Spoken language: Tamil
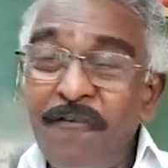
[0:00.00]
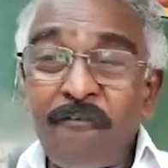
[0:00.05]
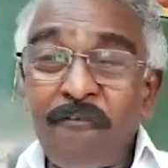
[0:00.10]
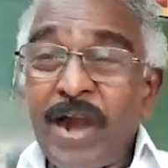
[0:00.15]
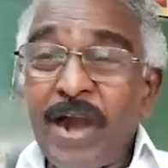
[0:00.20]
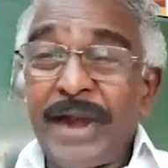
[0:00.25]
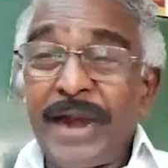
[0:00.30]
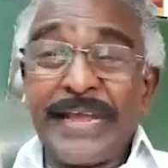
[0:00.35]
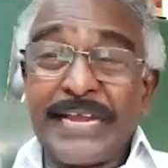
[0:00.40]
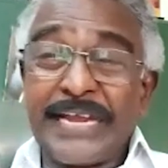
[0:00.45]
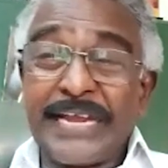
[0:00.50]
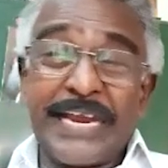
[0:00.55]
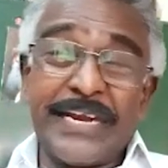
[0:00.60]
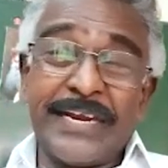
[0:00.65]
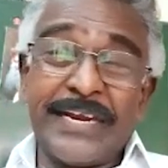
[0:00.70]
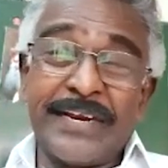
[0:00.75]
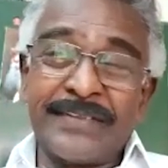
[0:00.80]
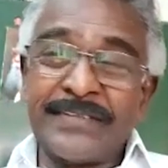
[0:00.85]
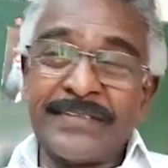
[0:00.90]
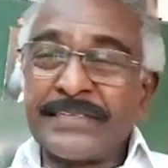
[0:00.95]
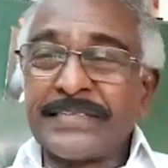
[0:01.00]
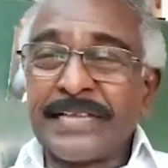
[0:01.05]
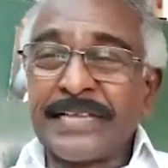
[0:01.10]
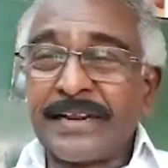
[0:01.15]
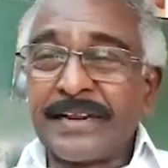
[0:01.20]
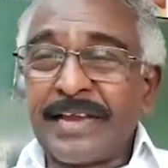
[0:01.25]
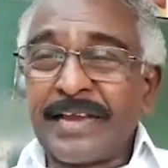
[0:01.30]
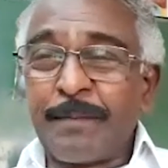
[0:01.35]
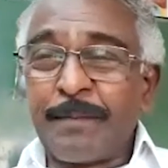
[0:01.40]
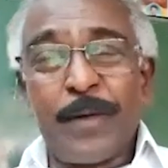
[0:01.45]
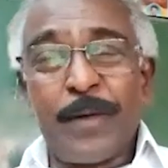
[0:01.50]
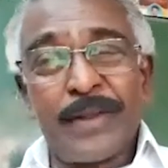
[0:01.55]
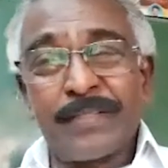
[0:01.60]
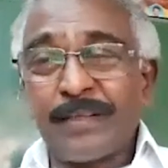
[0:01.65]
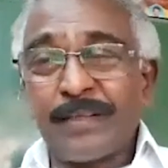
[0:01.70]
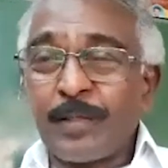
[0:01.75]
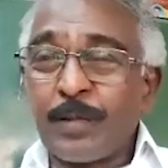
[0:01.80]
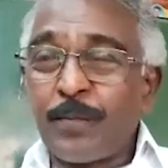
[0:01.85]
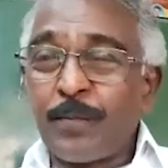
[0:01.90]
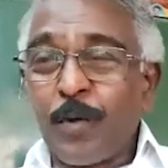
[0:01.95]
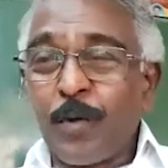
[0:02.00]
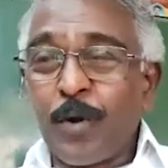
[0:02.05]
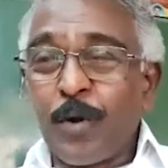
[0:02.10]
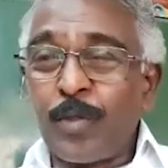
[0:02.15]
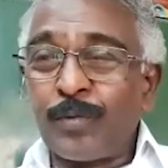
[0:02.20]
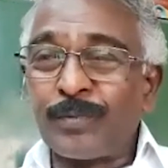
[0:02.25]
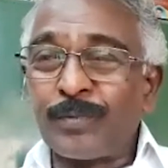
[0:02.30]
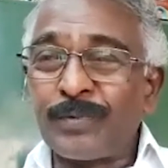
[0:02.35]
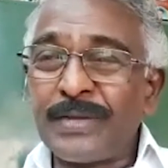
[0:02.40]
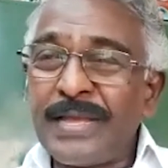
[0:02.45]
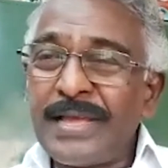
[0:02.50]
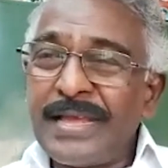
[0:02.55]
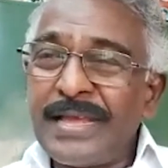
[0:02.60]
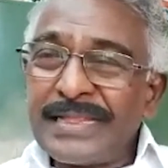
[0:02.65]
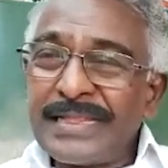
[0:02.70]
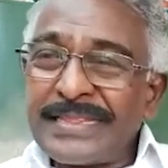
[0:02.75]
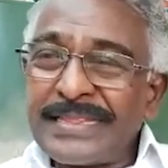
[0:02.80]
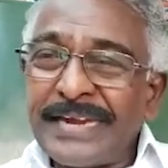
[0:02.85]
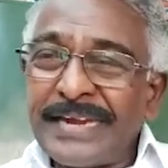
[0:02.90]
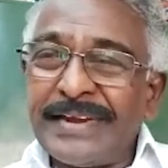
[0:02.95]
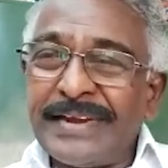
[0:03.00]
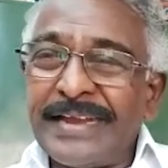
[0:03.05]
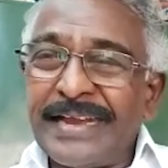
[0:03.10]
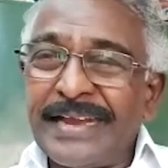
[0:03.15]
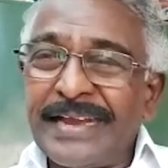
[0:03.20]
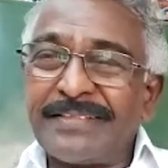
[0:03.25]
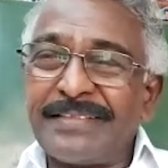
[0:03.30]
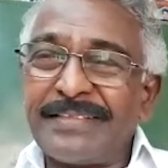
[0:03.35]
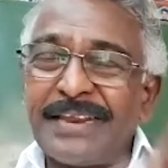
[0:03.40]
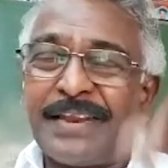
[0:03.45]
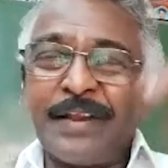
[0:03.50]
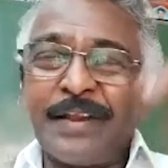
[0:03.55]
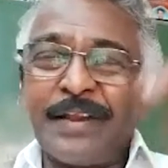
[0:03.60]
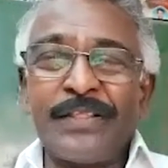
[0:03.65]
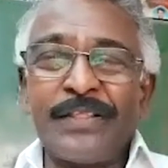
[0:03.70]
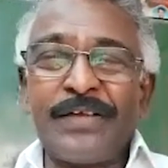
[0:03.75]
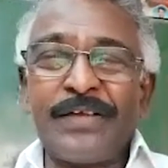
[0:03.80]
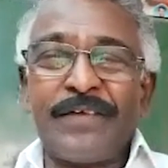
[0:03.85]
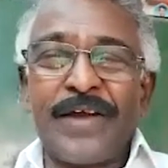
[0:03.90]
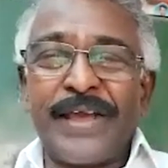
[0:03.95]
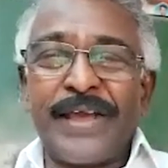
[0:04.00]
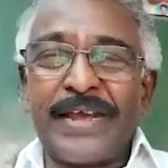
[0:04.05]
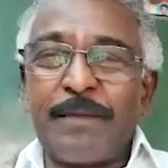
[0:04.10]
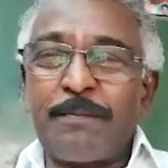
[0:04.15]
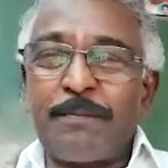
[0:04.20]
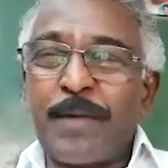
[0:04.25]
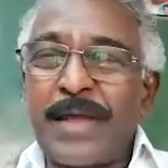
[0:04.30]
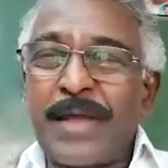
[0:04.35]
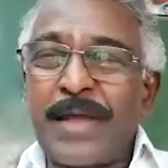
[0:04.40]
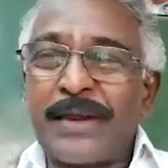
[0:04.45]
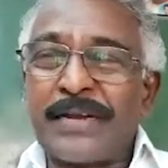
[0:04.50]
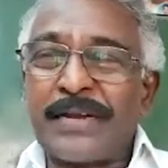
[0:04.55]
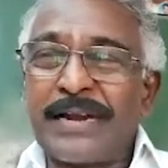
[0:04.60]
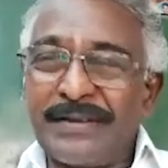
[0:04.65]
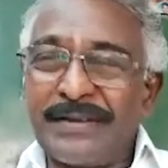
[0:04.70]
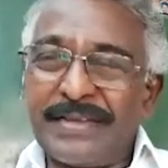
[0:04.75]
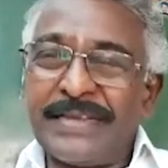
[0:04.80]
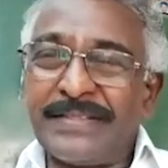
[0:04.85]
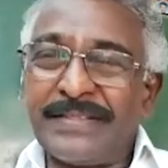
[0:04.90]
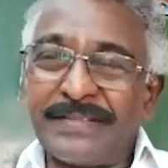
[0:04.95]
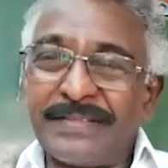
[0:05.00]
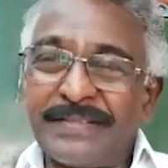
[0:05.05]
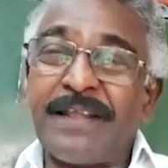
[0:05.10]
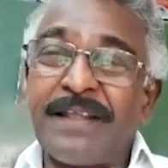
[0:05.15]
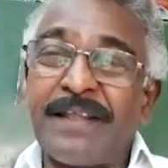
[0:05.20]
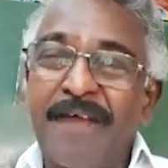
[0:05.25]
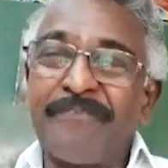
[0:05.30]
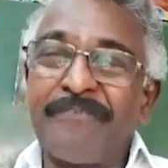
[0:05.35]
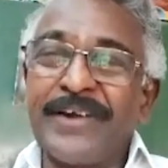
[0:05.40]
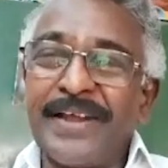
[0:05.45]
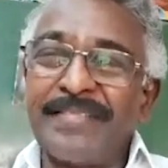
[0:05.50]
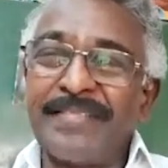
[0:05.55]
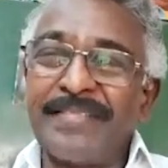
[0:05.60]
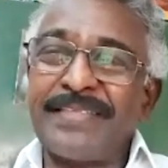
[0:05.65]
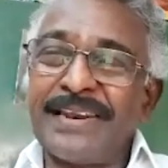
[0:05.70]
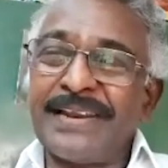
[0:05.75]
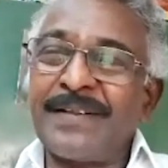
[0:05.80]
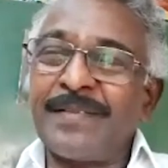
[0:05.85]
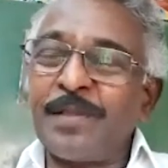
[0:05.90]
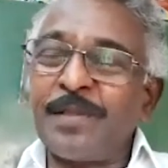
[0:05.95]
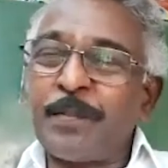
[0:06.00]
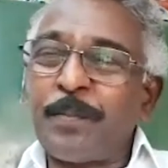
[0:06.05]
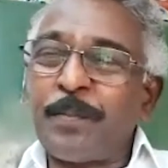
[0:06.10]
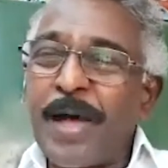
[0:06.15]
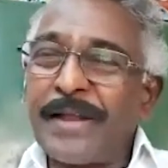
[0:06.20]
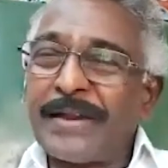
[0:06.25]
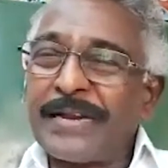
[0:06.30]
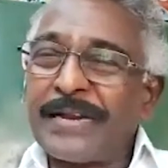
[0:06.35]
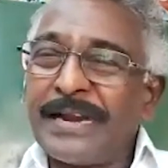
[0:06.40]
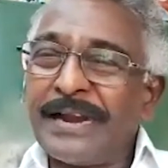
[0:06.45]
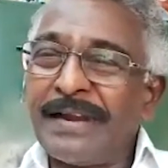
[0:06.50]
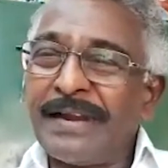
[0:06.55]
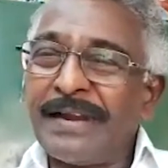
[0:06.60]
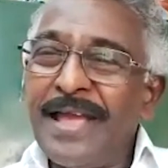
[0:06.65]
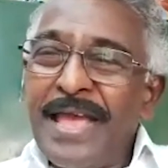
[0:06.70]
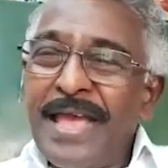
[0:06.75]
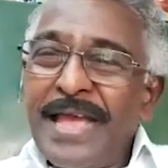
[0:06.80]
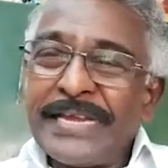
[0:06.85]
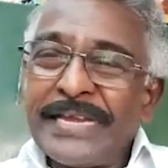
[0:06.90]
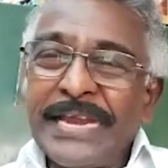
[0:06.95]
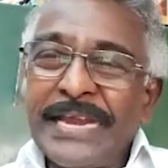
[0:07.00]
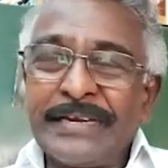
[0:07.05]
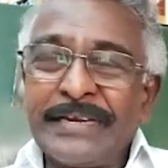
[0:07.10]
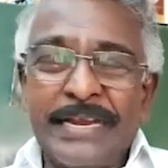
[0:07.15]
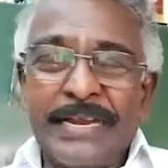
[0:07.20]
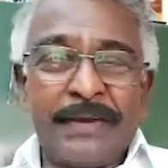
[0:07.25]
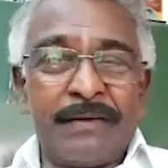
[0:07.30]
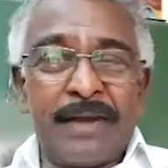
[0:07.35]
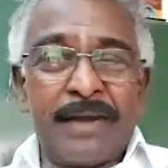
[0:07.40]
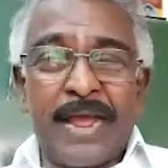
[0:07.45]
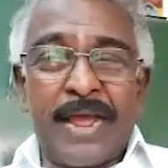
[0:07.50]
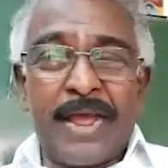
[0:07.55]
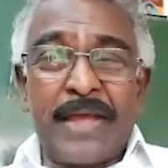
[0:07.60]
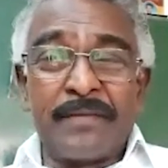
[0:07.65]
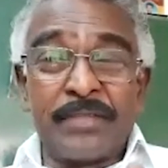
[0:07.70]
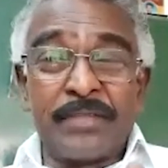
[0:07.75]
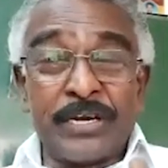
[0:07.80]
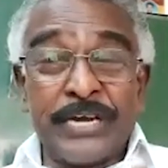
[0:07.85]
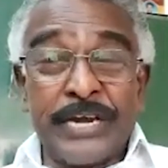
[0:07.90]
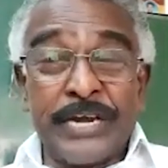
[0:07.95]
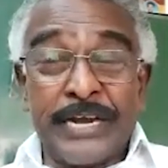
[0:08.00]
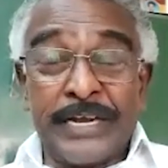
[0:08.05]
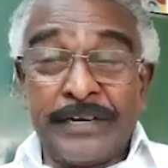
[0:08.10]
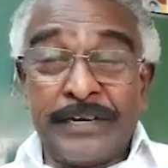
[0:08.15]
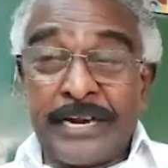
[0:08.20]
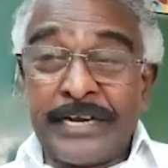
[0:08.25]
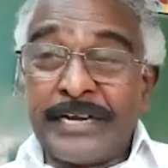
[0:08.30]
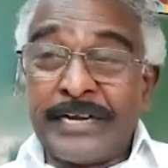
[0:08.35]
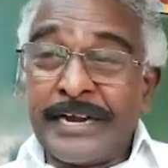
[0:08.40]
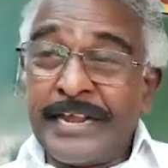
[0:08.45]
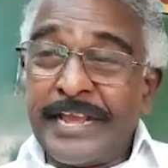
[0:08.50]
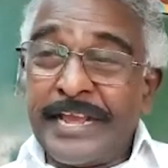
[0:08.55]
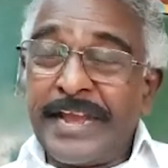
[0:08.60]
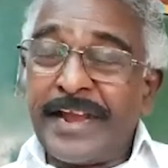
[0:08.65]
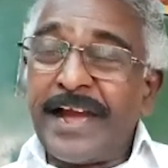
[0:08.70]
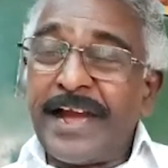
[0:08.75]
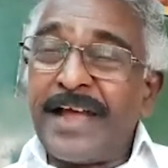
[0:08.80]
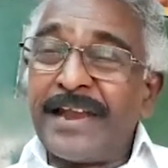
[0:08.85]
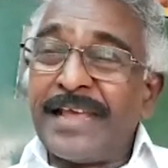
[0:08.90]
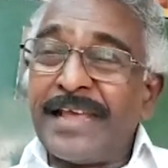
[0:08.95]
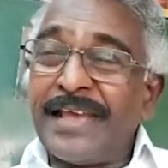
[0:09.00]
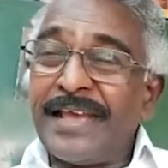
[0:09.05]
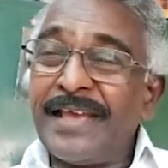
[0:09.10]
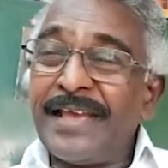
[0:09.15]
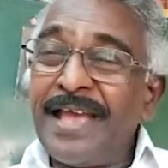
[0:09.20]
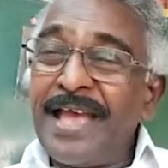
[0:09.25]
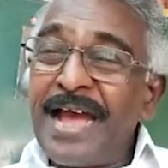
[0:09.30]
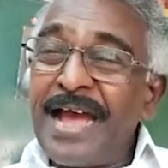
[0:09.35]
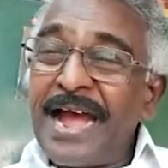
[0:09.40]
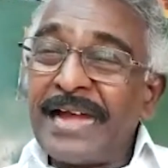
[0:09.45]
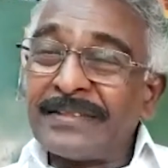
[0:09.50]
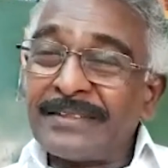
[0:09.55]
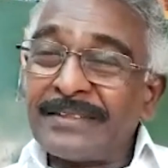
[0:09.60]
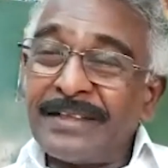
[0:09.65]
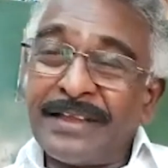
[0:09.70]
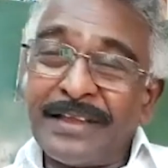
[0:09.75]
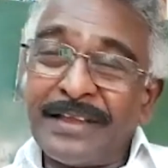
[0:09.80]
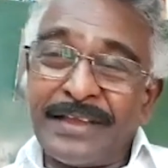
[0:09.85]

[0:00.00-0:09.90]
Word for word: வடக்கில் இருந்து தெற்கை பார்த்தது போதும் தென்னகத்தில் இருந்து வடக்கை பாருங்கள் இது திராவிடத்தில் இருந்து பாருங்கள் என்கின்ற அந்த நீண்ட நெடிய கால அந்த